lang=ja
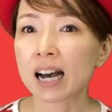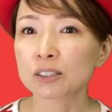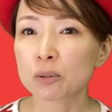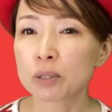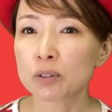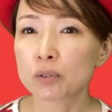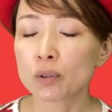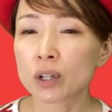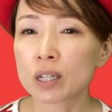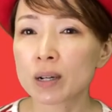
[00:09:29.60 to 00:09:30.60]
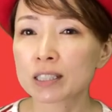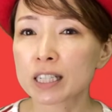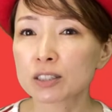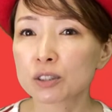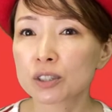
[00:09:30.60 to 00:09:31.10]
遊びの恋は
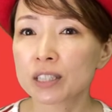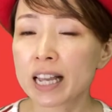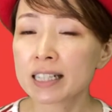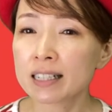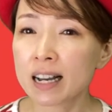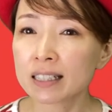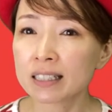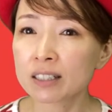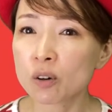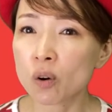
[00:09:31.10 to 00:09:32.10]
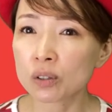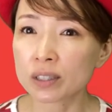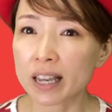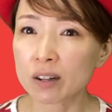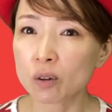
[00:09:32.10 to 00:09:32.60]
せず恋愛イコール
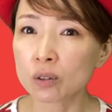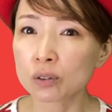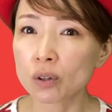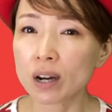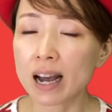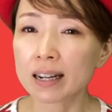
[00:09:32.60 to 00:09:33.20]
結婚と考